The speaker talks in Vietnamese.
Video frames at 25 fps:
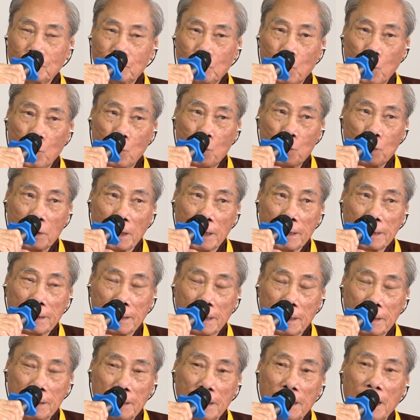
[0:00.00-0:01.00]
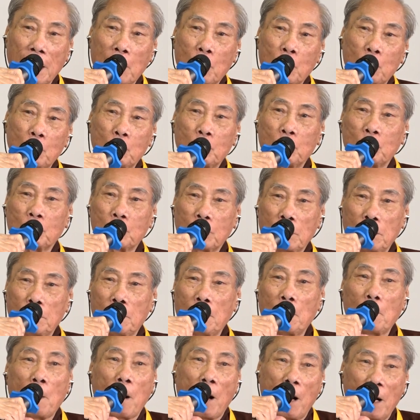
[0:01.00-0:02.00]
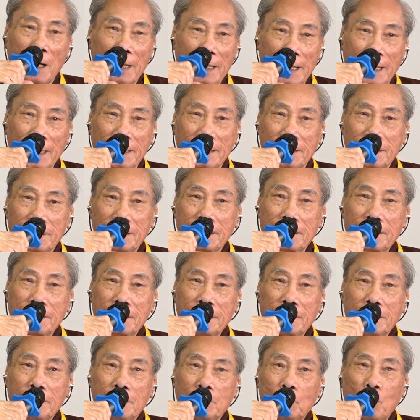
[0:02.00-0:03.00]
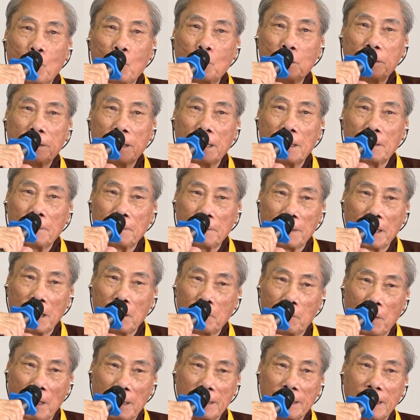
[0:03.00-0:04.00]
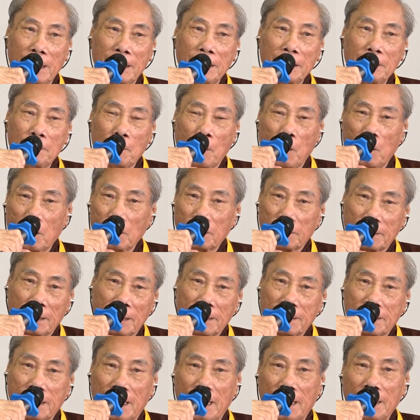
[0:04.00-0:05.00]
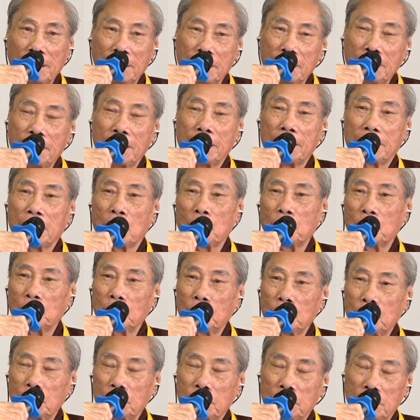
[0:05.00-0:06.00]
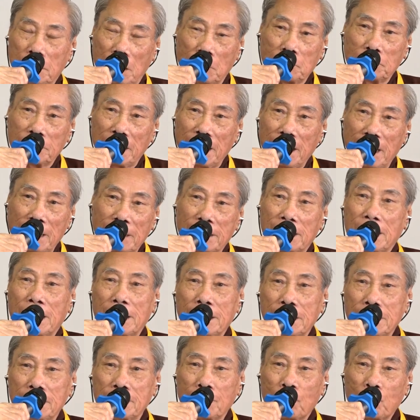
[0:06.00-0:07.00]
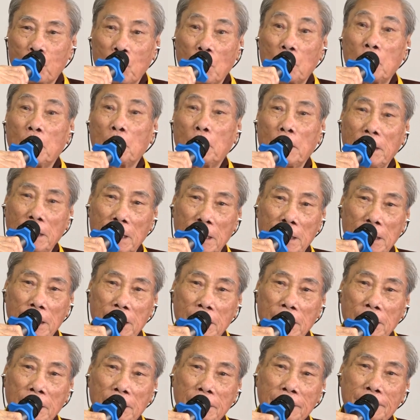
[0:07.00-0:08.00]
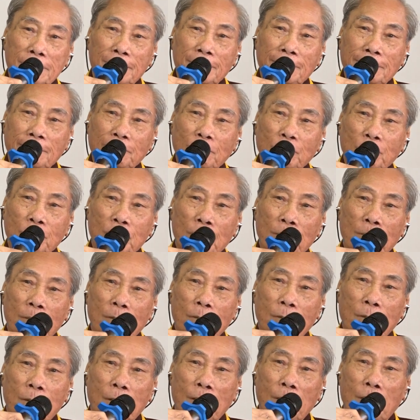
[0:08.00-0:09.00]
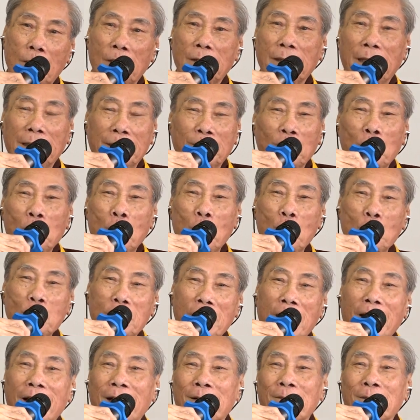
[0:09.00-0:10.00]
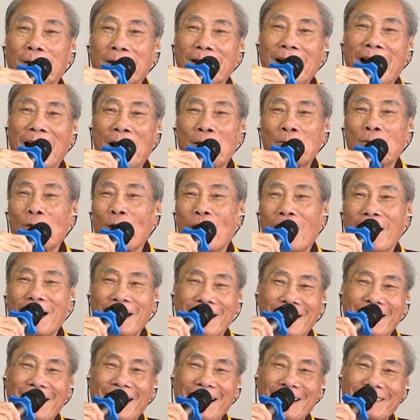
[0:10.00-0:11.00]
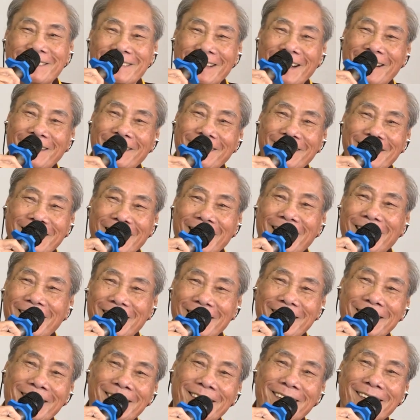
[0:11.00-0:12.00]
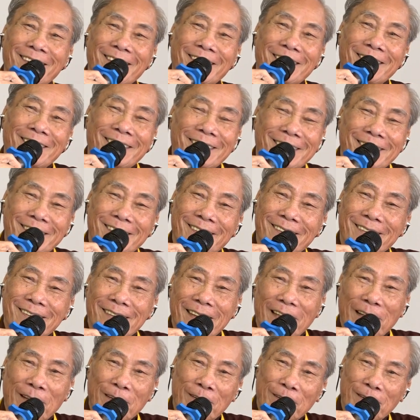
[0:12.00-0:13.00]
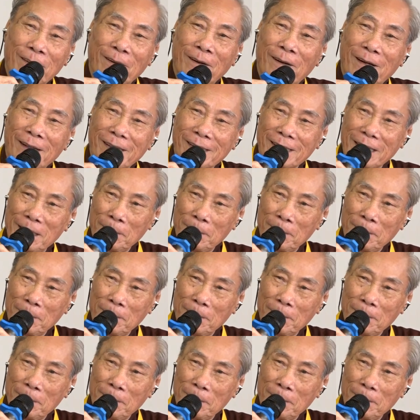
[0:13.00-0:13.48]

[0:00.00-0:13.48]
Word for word: Muốn định cư ở đâu thì phải bỏ ở đây. Muốn về, về Phật giới, bỏ tất cả những gì trong trong trái đất này thì mình mới về được. Còn này tôi muốn về mà cái làm hoài ở đây làm sao về được? Rồi con hỏi